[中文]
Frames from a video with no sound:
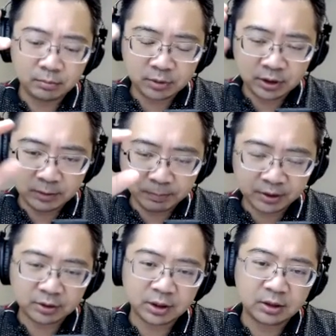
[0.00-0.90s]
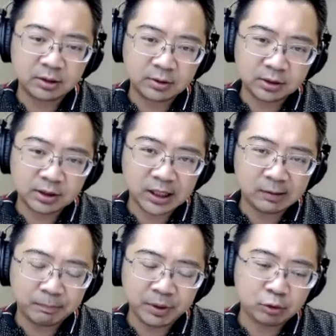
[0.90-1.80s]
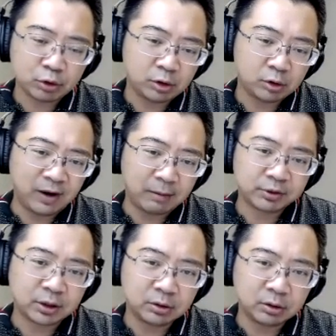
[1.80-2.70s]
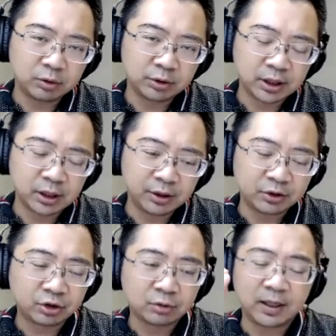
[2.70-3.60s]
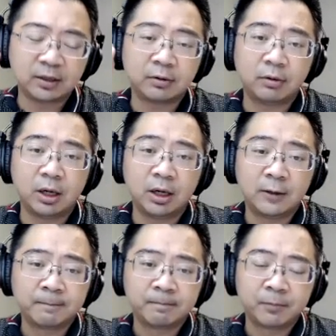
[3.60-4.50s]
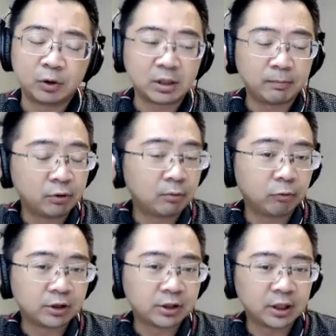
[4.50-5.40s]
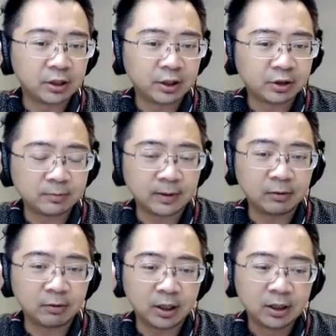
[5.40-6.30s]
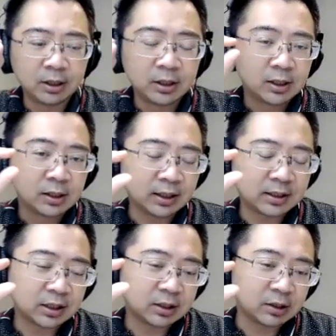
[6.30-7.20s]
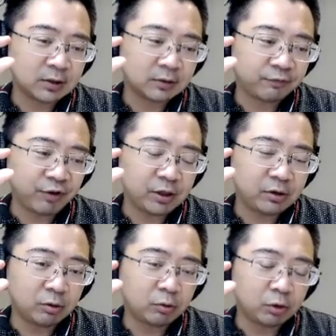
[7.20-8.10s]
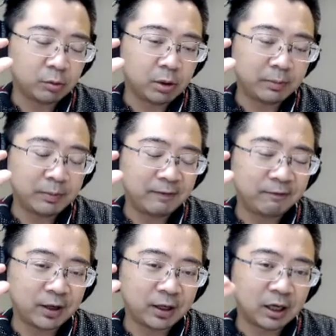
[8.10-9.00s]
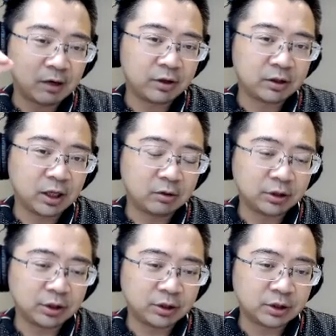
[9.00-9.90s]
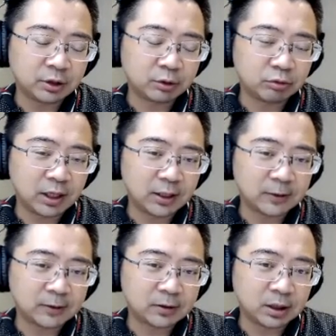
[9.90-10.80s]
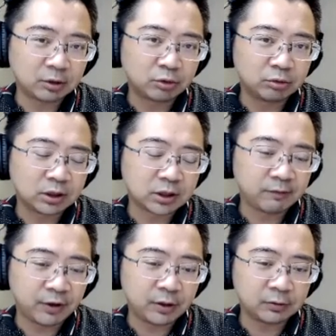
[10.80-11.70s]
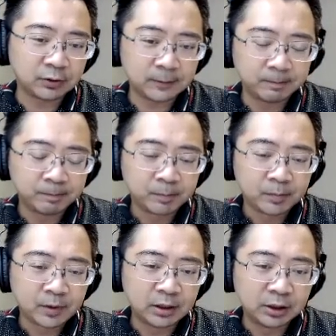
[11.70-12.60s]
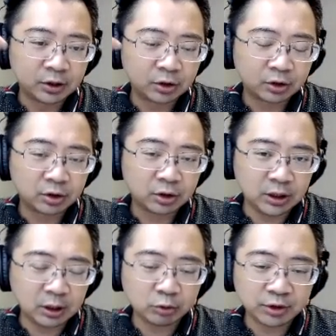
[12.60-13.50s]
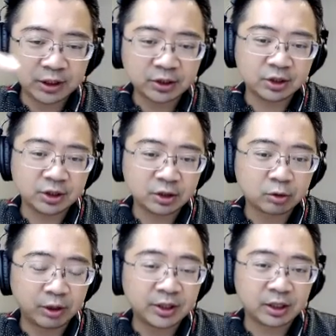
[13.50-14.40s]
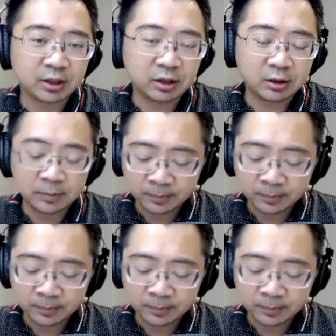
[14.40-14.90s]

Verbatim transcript: 你本身这个币最后发不成功，或者这条链失败的话，我讲 Proof of Work 这条链失败的话，那这个的费用有没有办法 cover 到你借出来当初的这个费用呢？可能是你要做这件事情是亏钱的哦。